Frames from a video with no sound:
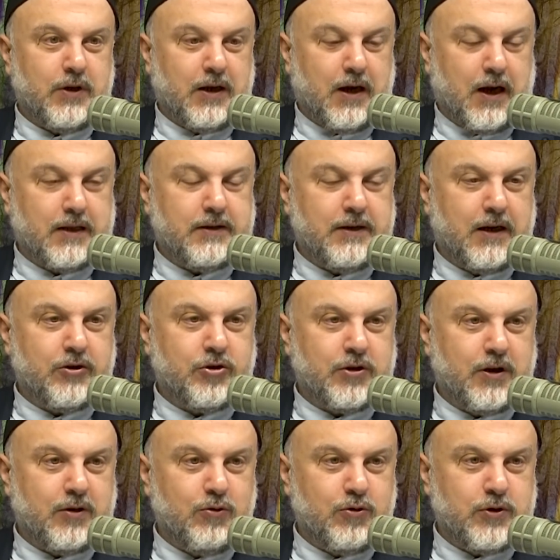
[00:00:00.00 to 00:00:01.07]
Yani at
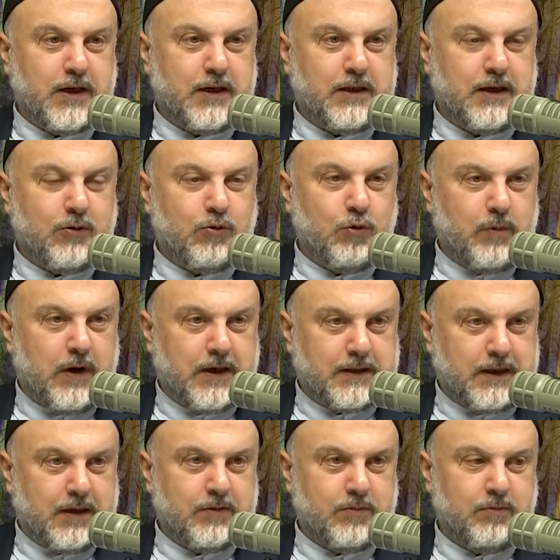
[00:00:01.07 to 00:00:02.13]
yarışları üzerine
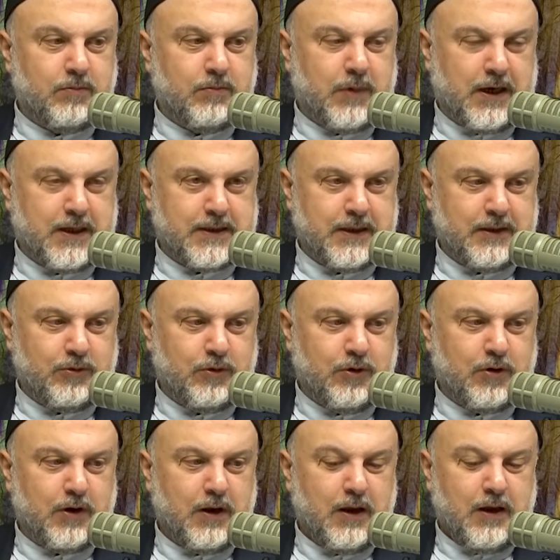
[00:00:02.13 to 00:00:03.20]
kumardan
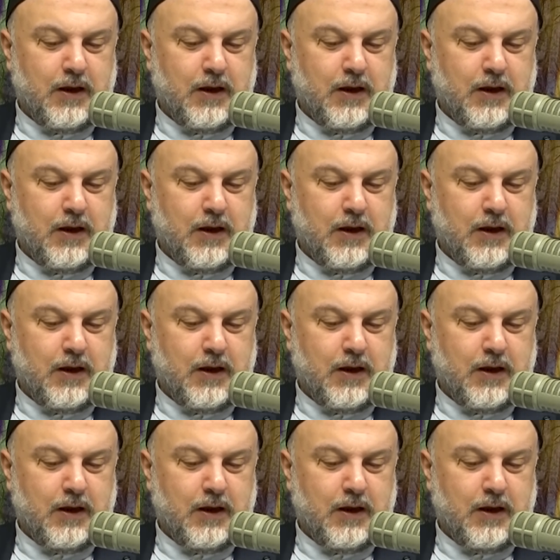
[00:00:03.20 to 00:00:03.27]
bahsediyor.